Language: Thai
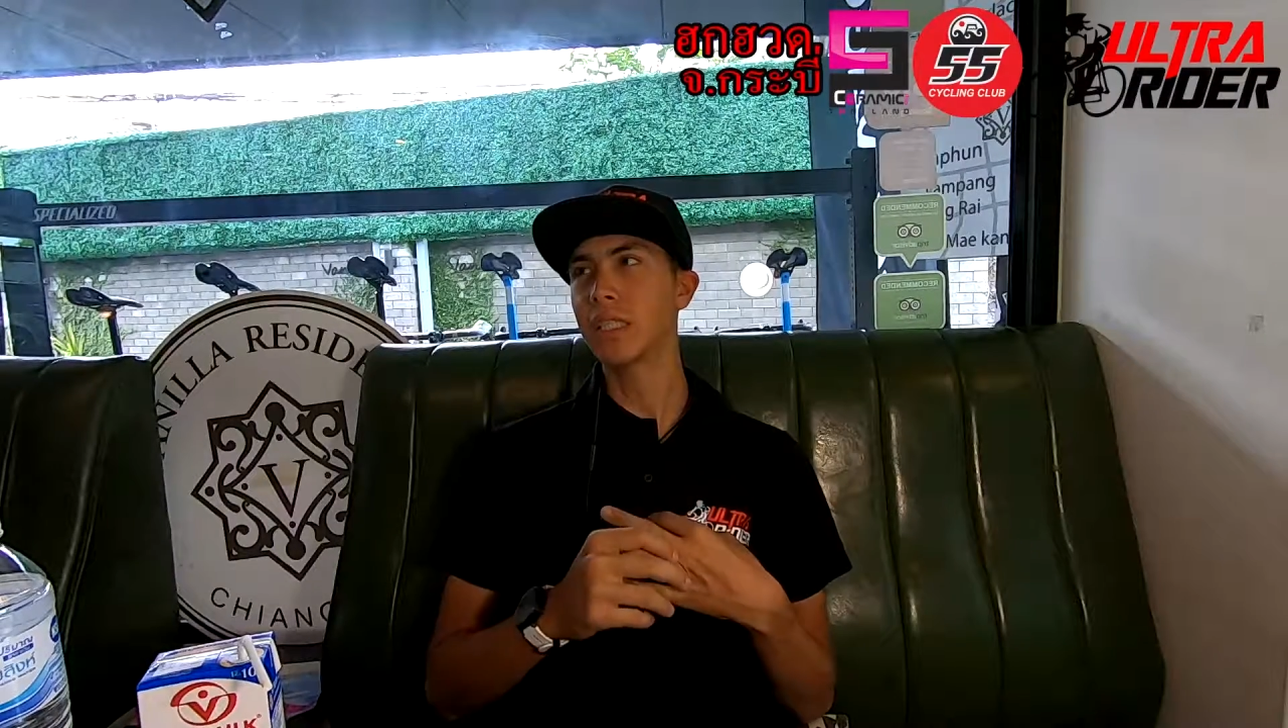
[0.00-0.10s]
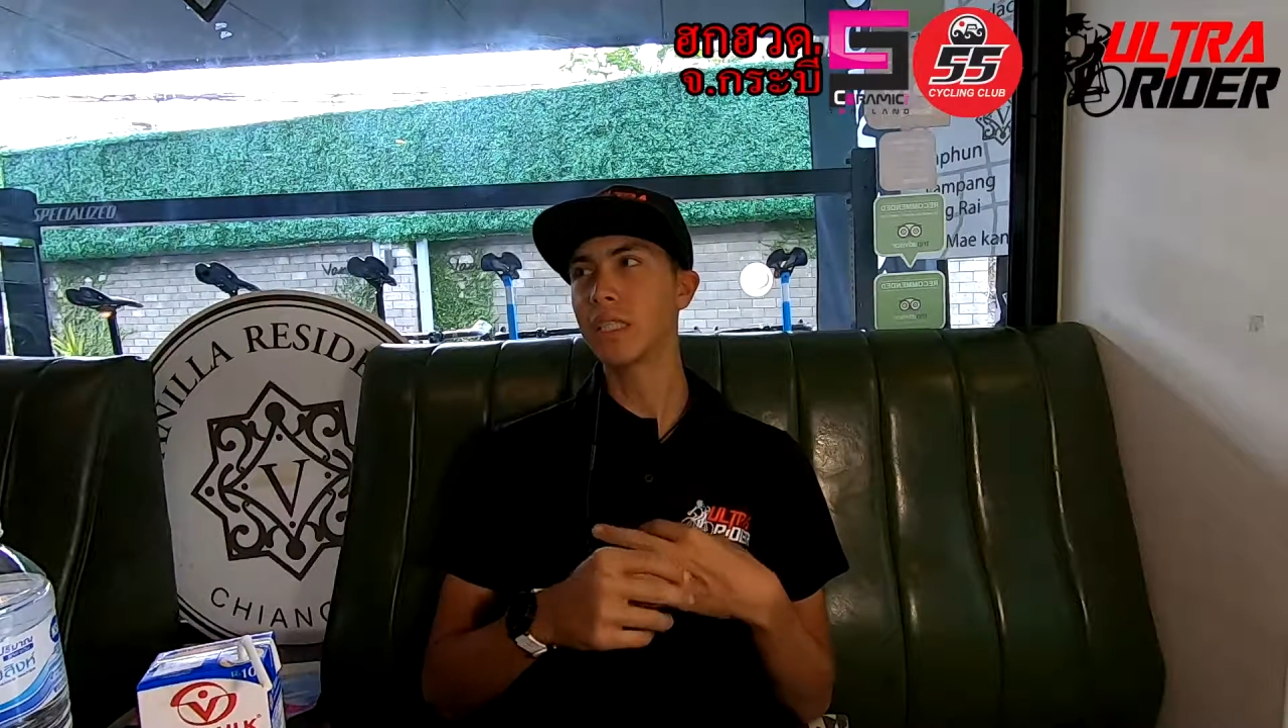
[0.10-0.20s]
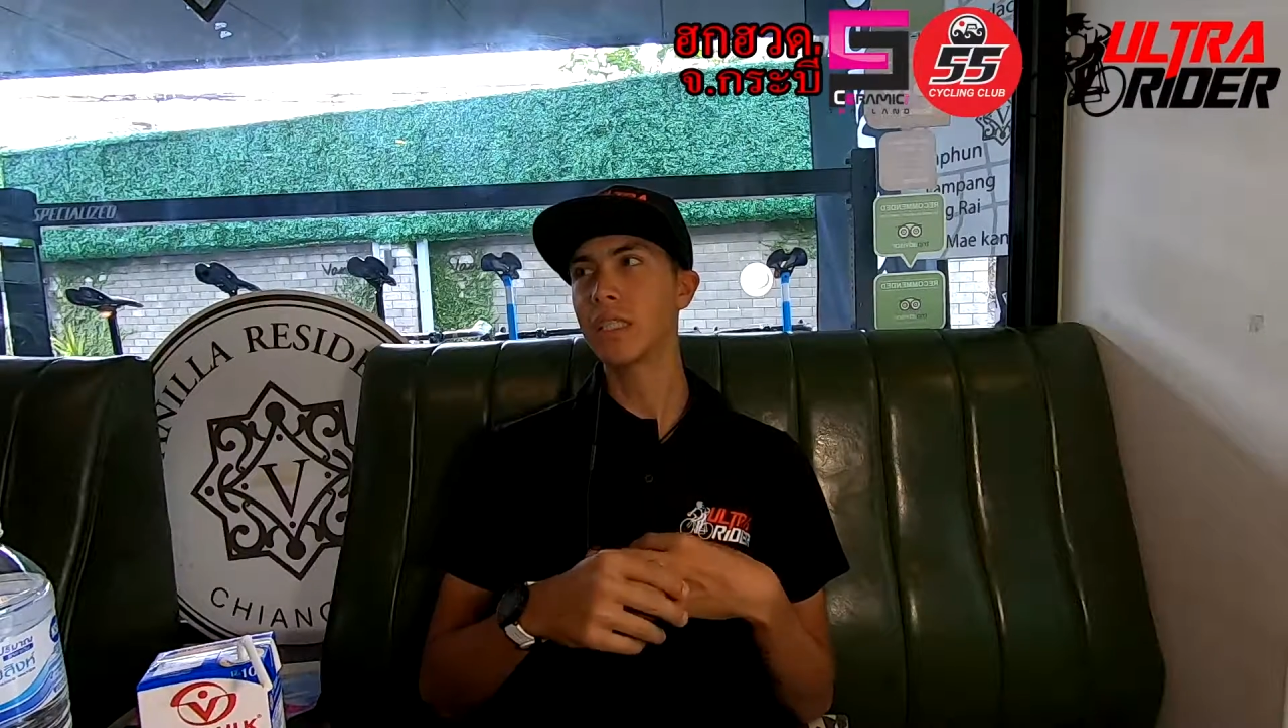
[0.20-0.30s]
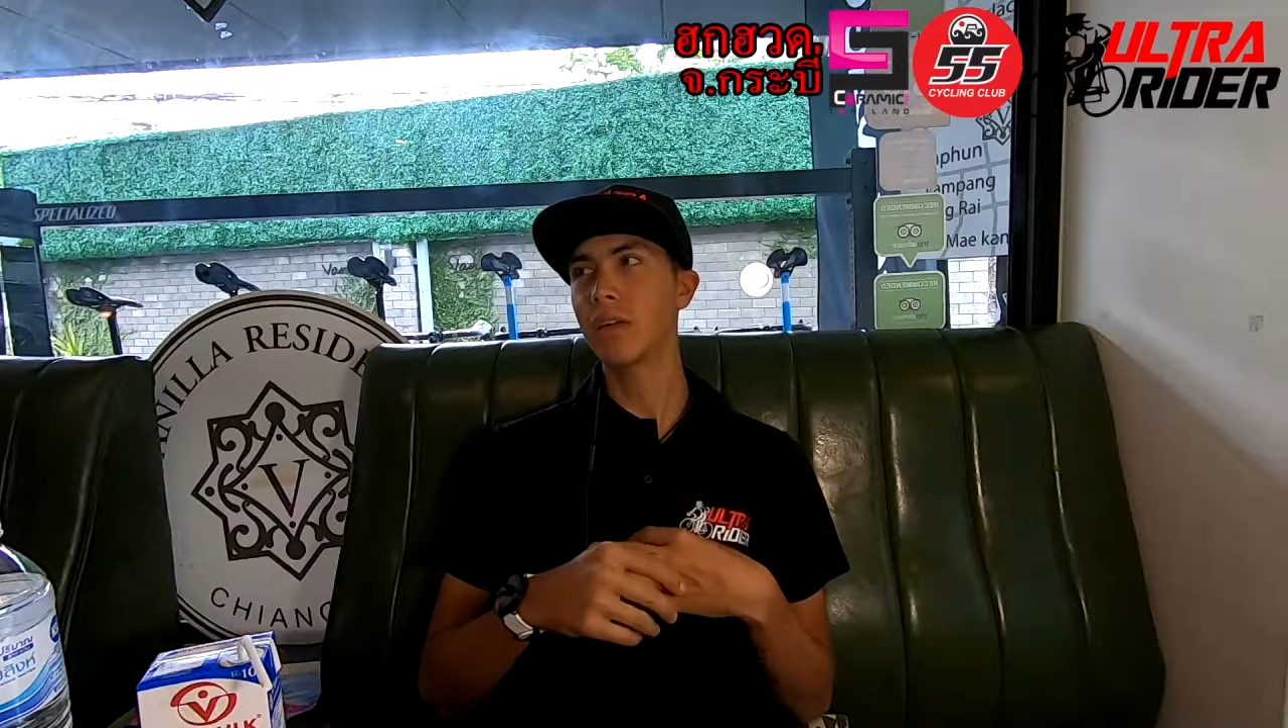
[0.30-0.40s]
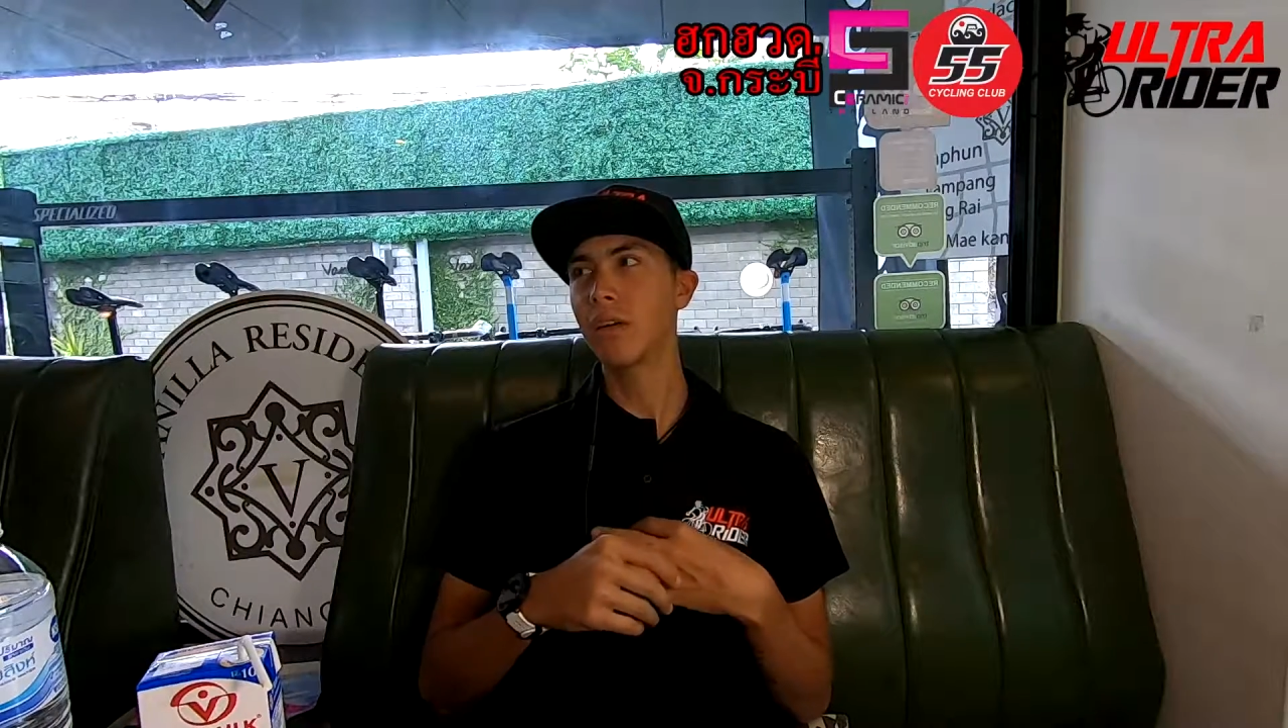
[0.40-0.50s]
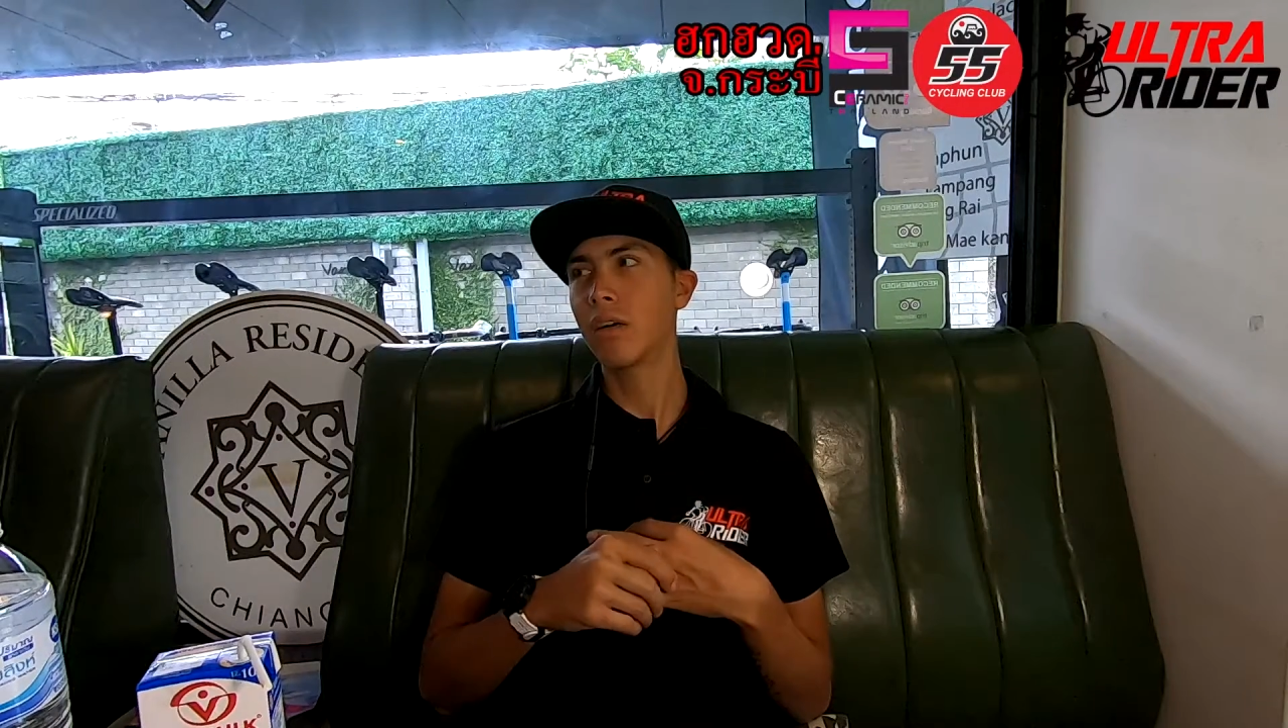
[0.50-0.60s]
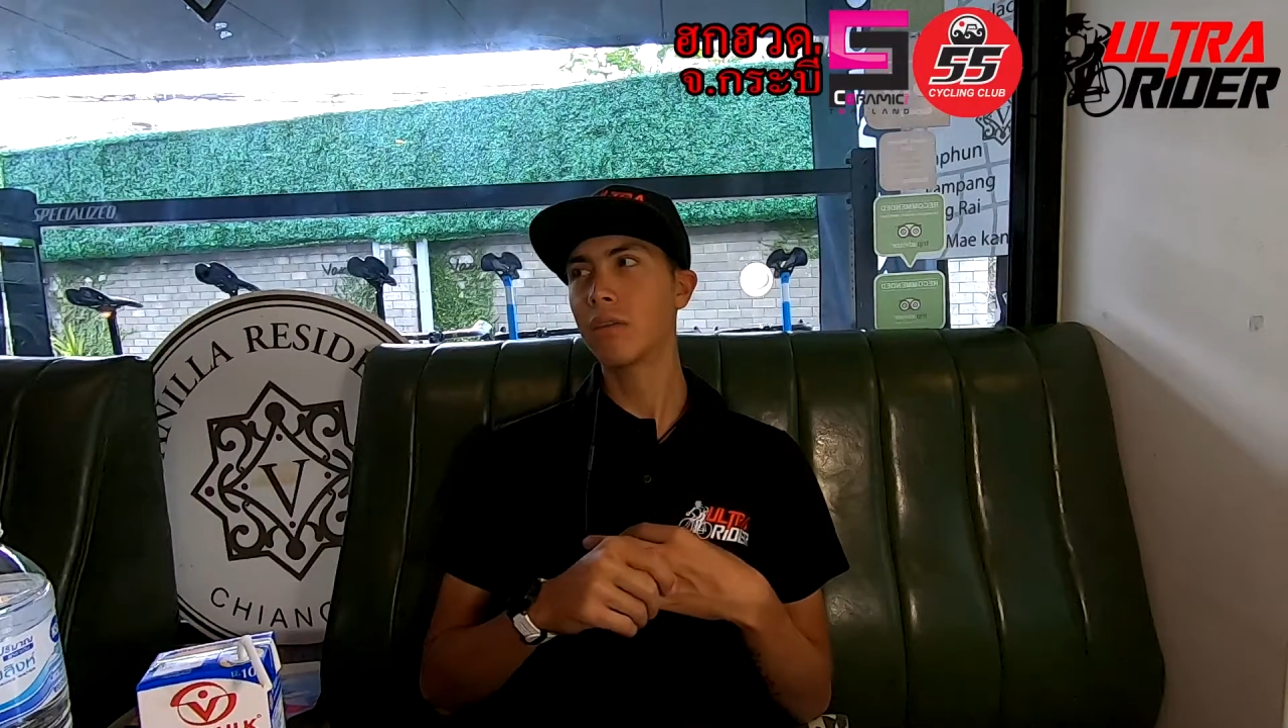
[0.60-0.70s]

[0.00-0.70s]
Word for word: ริงๆ นี่ก็